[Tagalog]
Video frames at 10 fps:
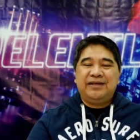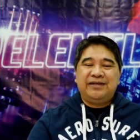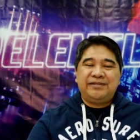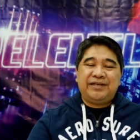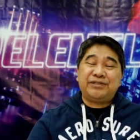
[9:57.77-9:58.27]

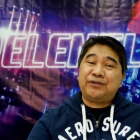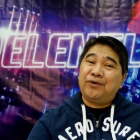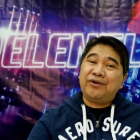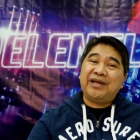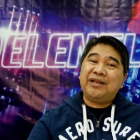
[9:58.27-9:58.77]
Sa
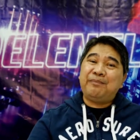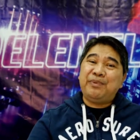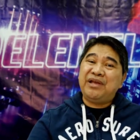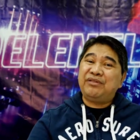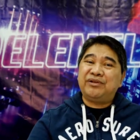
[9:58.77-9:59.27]
istorya ni
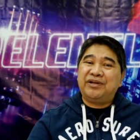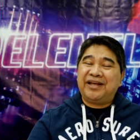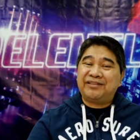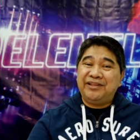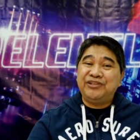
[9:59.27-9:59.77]
Peter
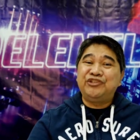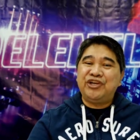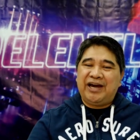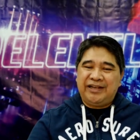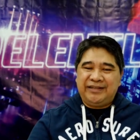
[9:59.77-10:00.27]
at ni
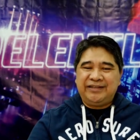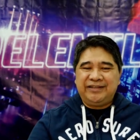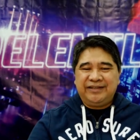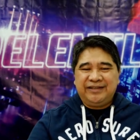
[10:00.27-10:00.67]
John.